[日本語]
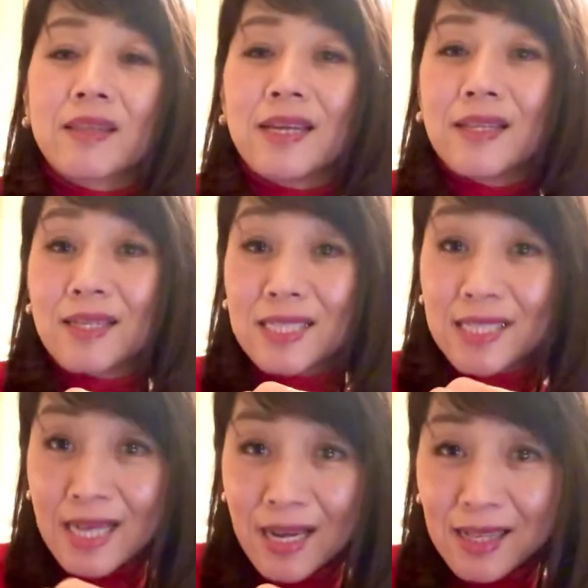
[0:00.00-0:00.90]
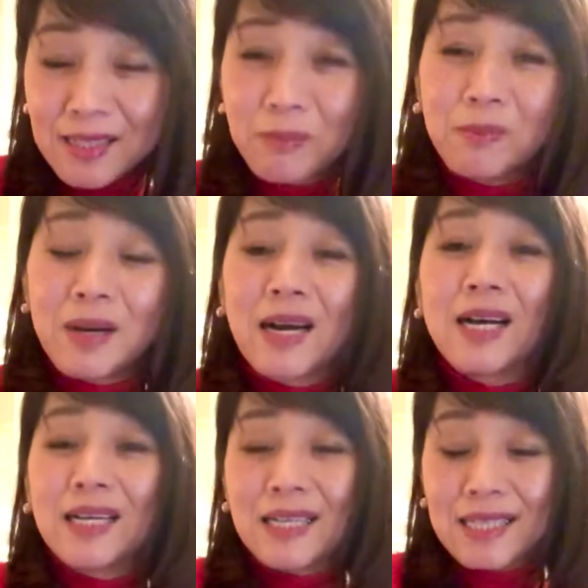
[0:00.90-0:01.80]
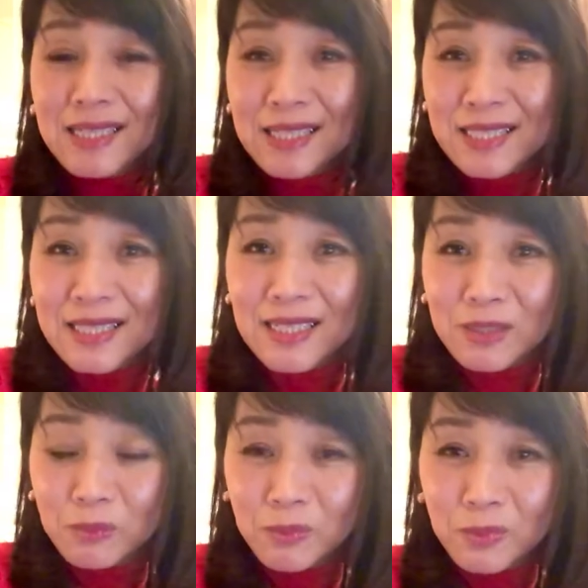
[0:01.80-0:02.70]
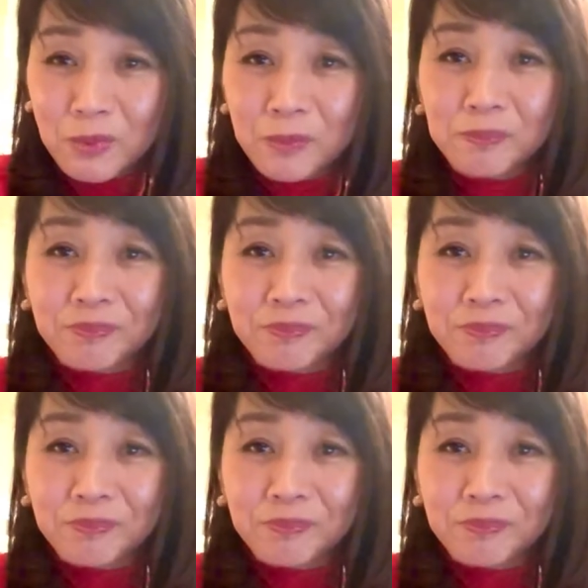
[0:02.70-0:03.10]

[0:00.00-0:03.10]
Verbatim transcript: 何々したでもまあいいんですけれども